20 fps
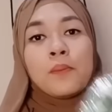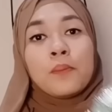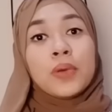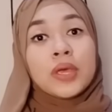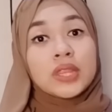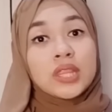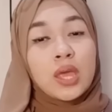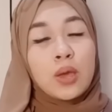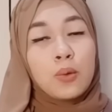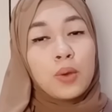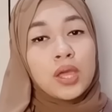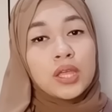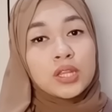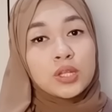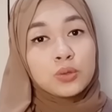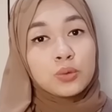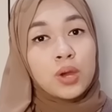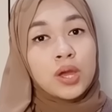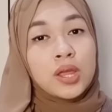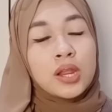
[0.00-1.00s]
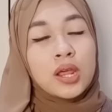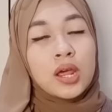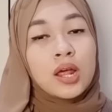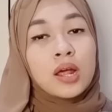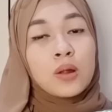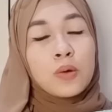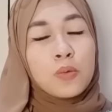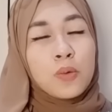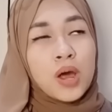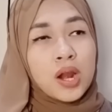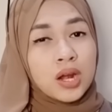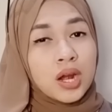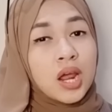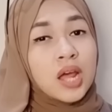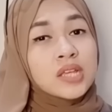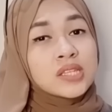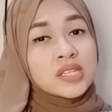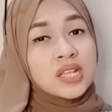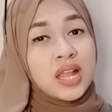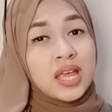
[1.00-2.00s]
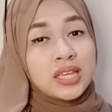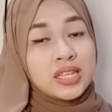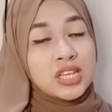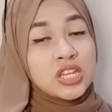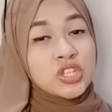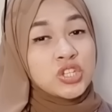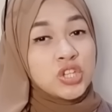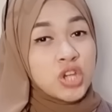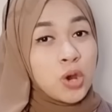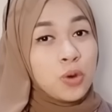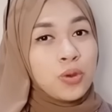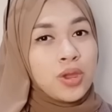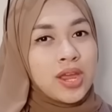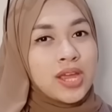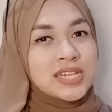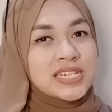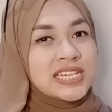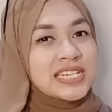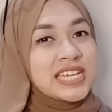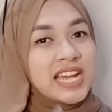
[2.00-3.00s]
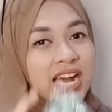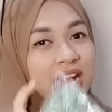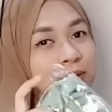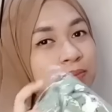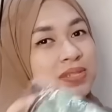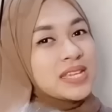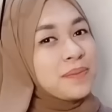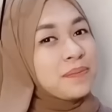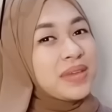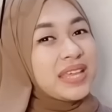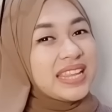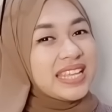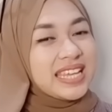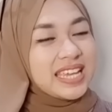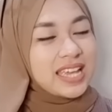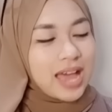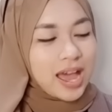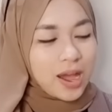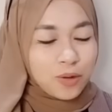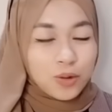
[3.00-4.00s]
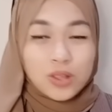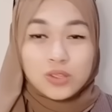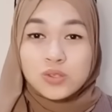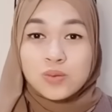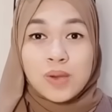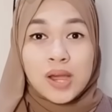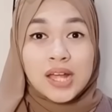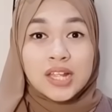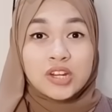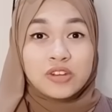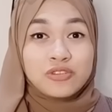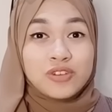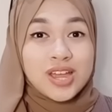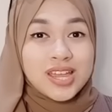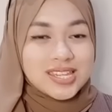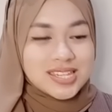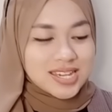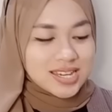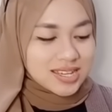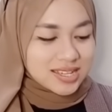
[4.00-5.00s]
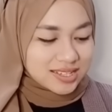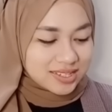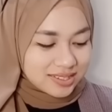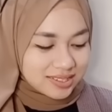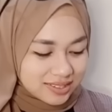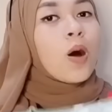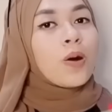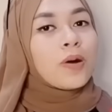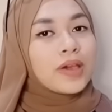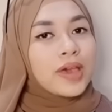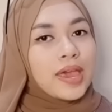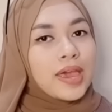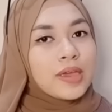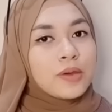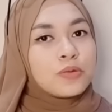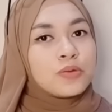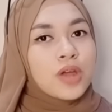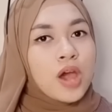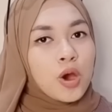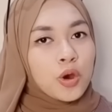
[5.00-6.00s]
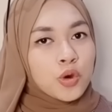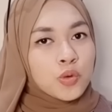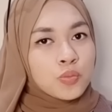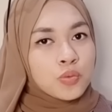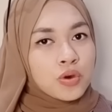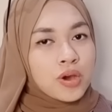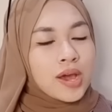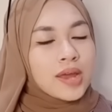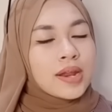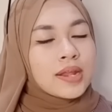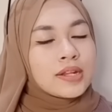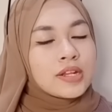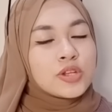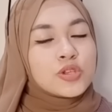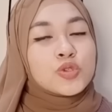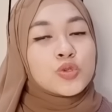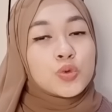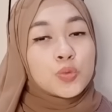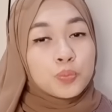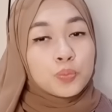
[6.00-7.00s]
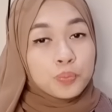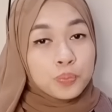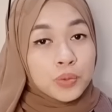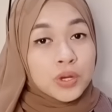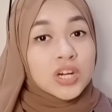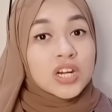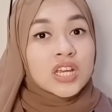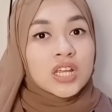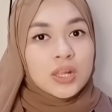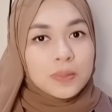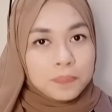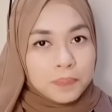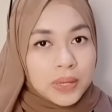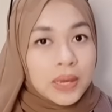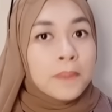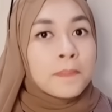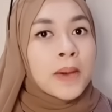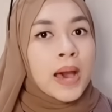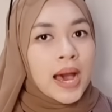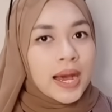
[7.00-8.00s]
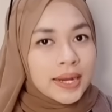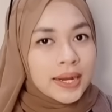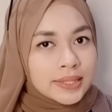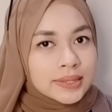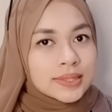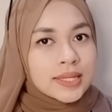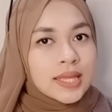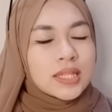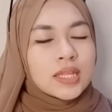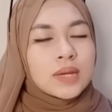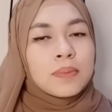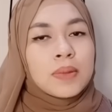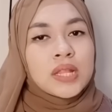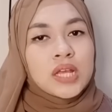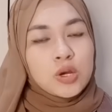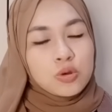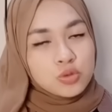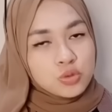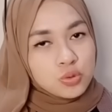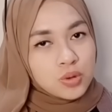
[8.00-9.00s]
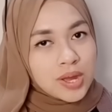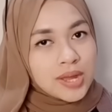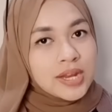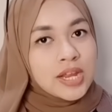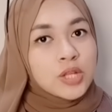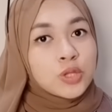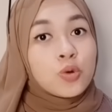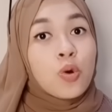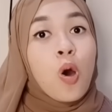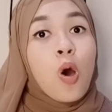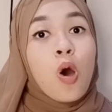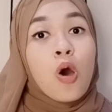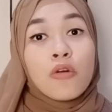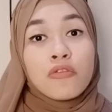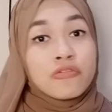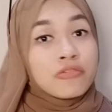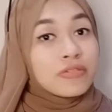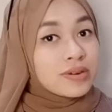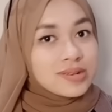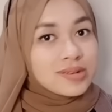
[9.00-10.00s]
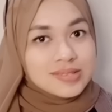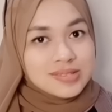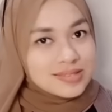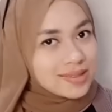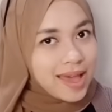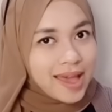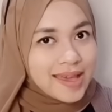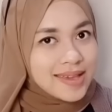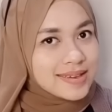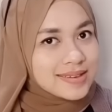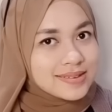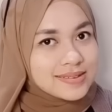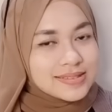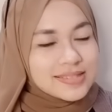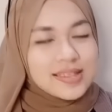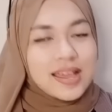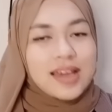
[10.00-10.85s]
BTW ini tuh ada warna selain hijau ya jadi kalian bisa pilih aku langsung bakal review aja Oke okay, udah aku buka dan ini super real pick banget dan yang paling aku suka dia tuh oversize